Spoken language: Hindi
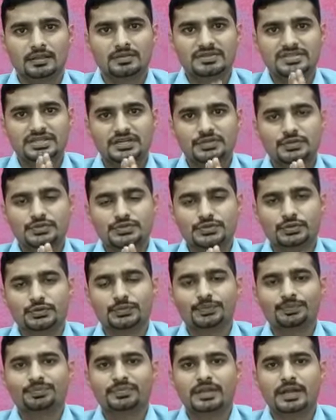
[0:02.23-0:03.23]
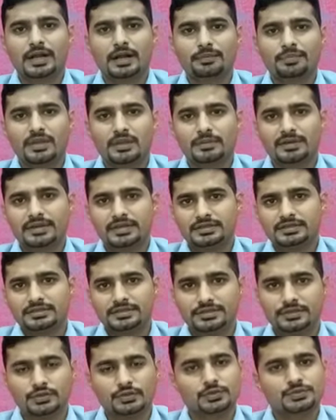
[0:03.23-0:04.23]
नमस्कार दोस्तों अपना
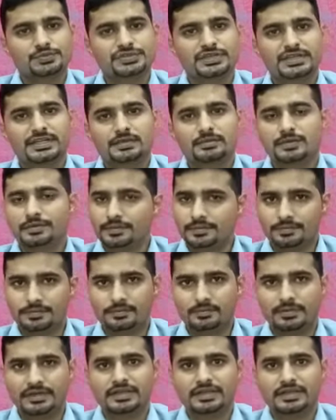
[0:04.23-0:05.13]
मयंक यूट्यूब चैनल में